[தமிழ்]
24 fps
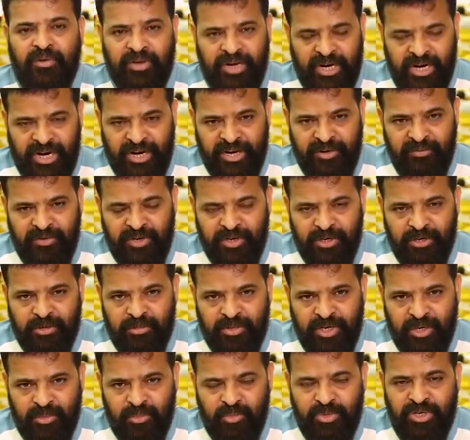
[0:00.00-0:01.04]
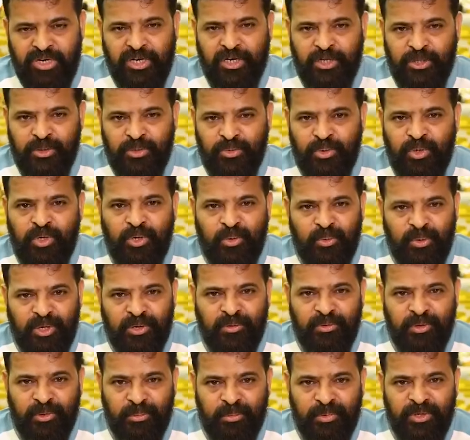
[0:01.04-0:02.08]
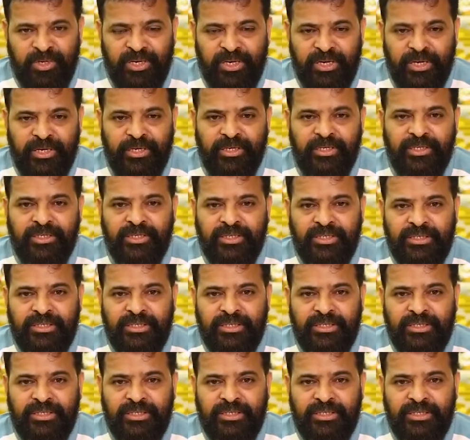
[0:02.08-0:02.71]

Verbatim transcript: அவர்கள் அனைவருக்கும் நான் ஒன்றை சொல்லிக்கொள்ள விரும்புகிறேன்